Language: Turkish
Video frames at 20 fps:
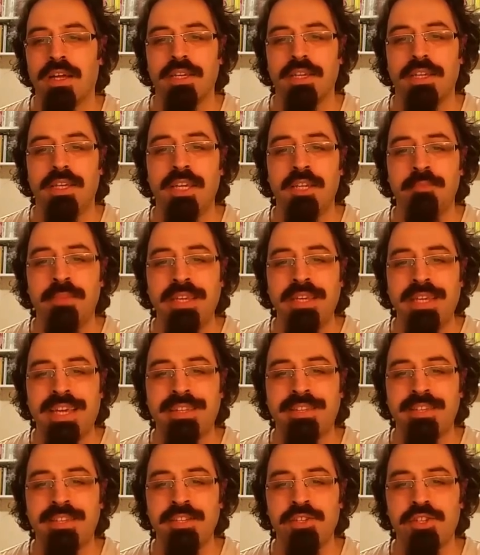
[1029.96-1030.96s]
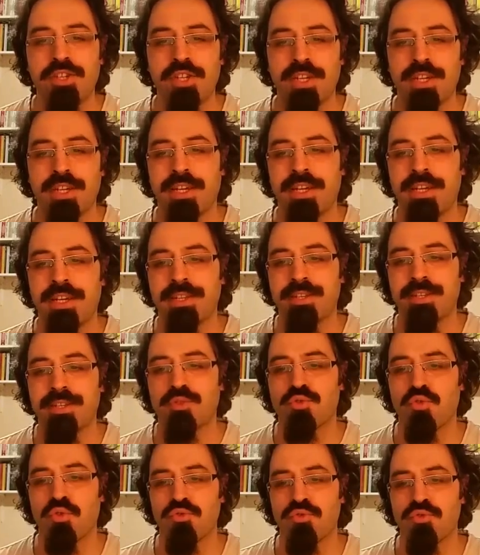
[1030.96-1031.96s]
27.
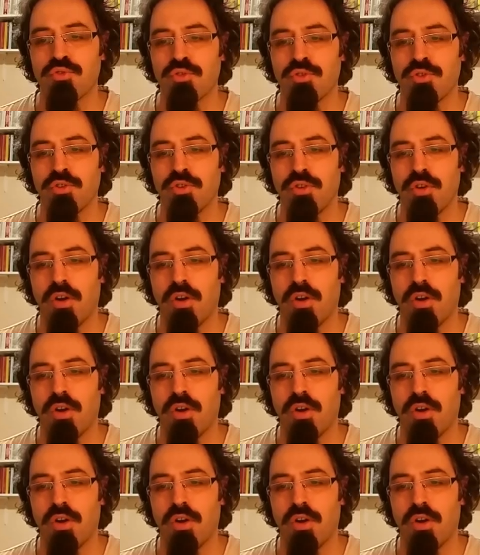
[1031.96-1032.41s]
soru.